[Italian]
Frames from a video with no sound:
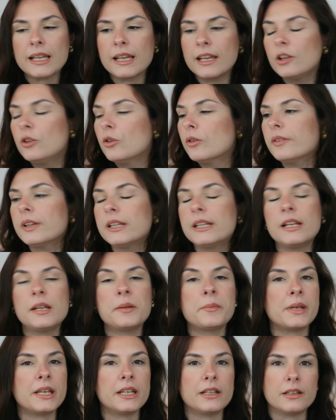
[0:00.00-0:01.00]
che dove te
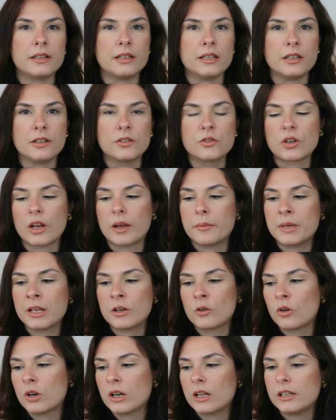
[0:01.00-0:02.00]
li metti? cioè
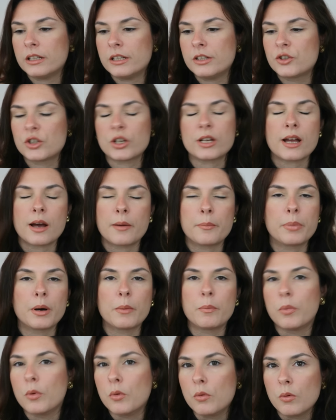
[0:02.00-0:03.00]
mia nonna dice
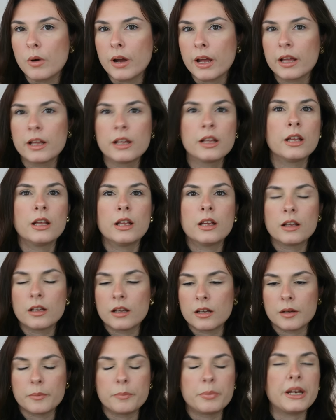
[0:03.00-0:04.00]
campapue
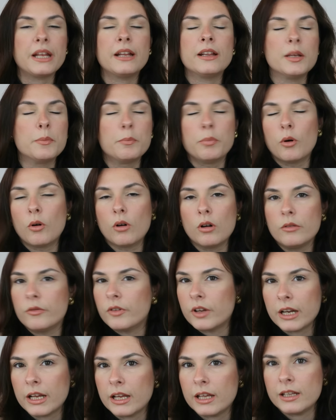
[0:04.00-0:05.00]
eh, prendi
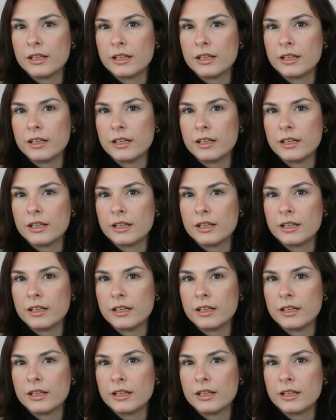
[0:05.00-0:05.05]
polvere